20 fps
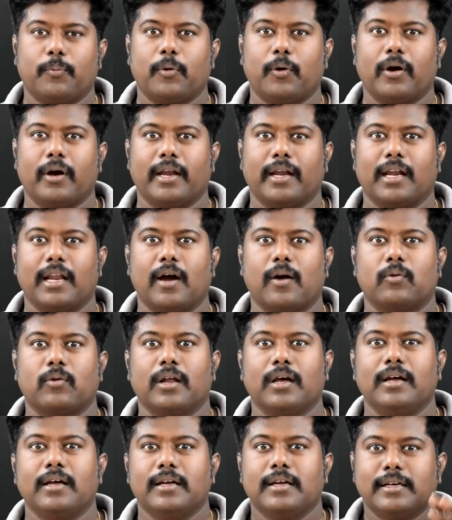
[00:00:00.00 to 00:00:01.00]
போக போக என்ன
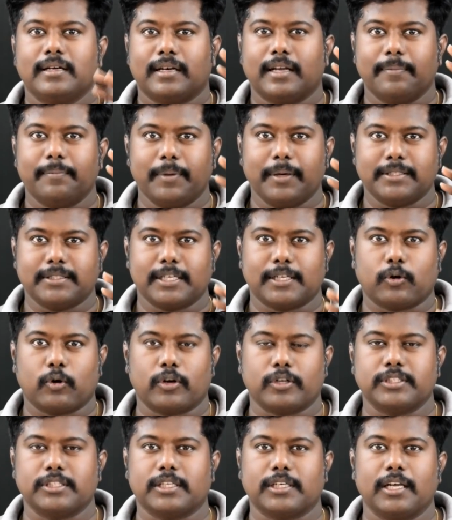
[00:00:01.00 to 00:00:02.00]
ஆகும்னா டெம்பரேச்சர்
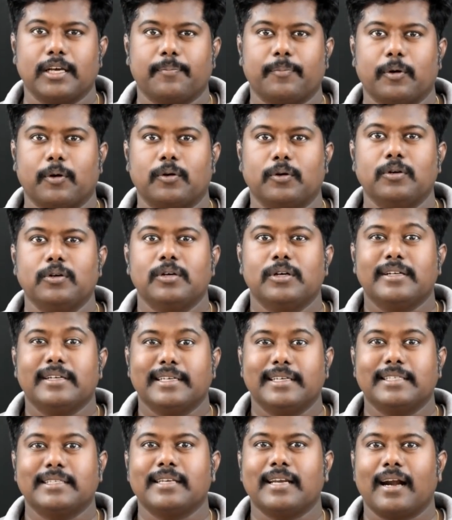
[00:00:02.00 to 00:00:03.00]
குறைஞ்சிக்கிட்டே போகும்
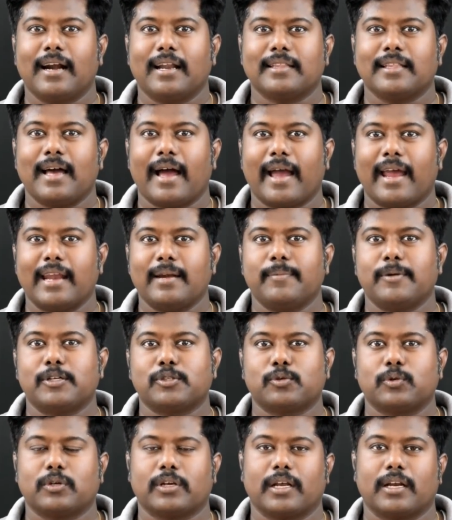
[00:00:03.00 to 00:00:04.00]
இதனால தான்
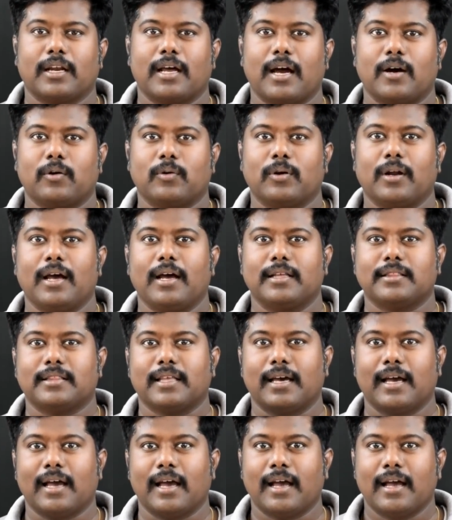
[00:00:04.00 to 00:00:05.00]
அயன்மேன் சூட் என்ன ஆகும்னா
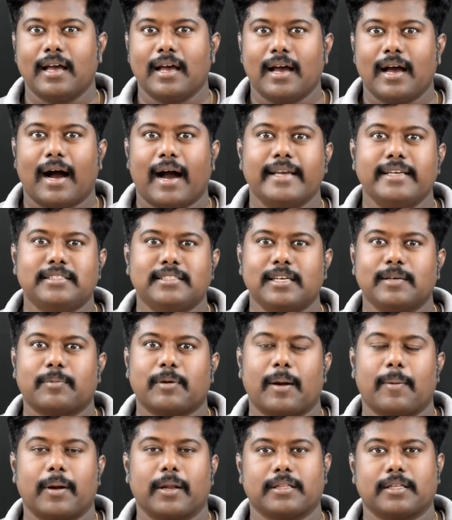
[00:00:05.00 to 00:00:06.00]
அந்த ஐசிங்
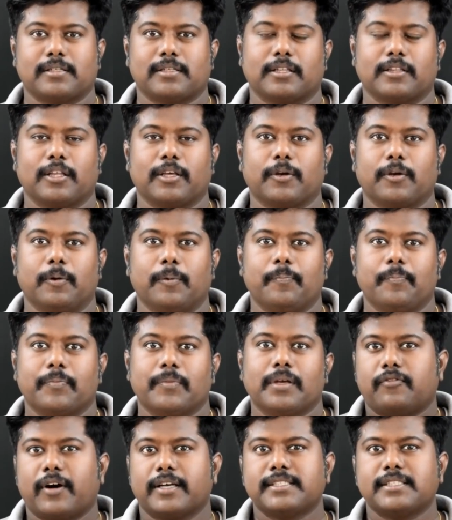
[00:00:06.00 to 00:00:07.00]
ப்ராப்ளத்தை சந்திக்கும்
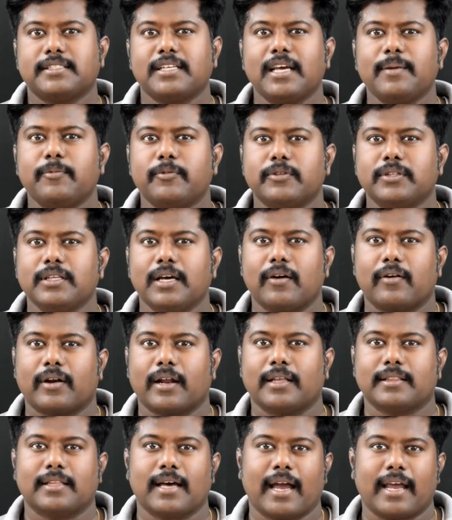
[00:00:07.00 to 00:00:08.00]
ஃபஸ்ட் டைம் வந்து
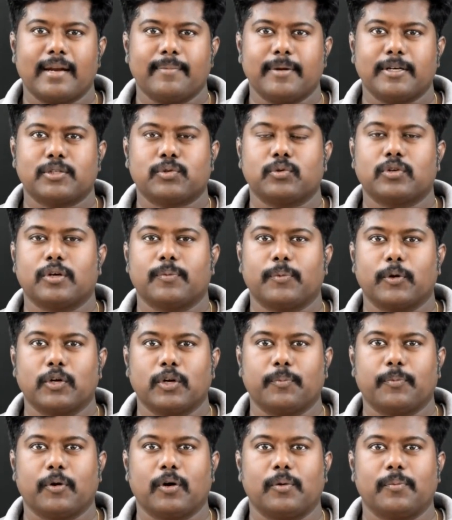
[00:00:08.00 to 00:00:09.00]
அவர் அந்த அயன்மேன் சூட்டை
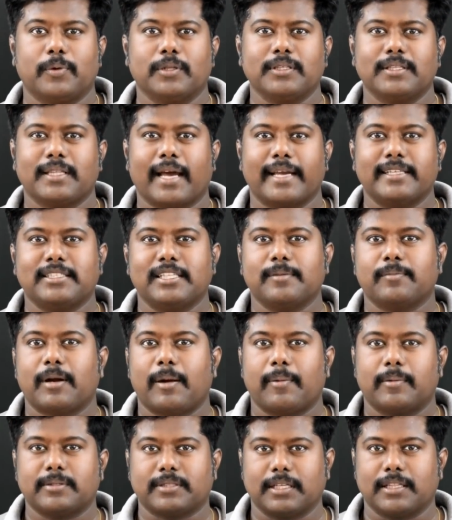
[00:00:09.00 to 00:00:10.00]
போட்டு போகும்போது இந்த ஐசிங்
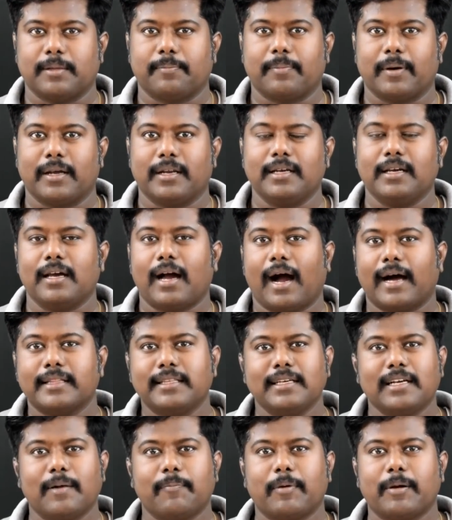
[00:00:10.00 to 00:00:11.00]
ப்ராப்ளம் சந்திப்பார்
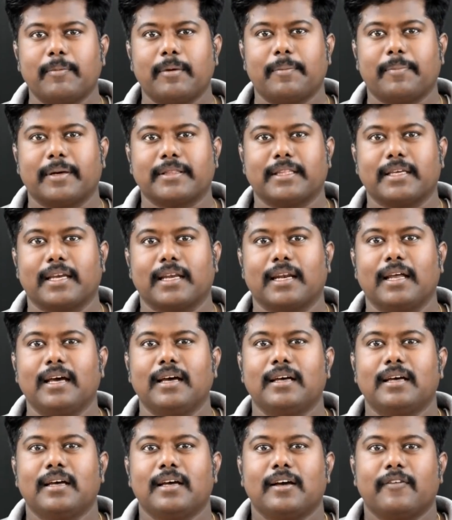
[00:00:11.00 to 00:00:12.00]
அதுக்கப்புறமா பார்த்தீங்கன்னா
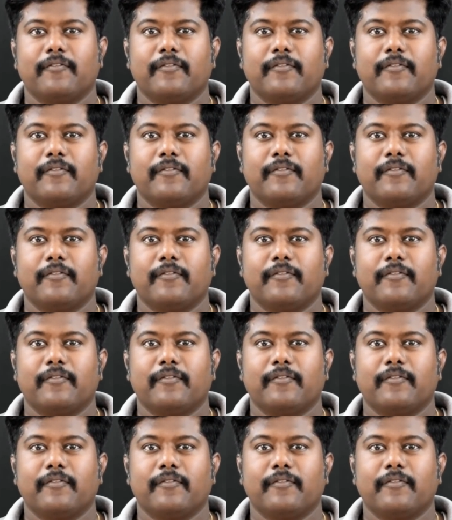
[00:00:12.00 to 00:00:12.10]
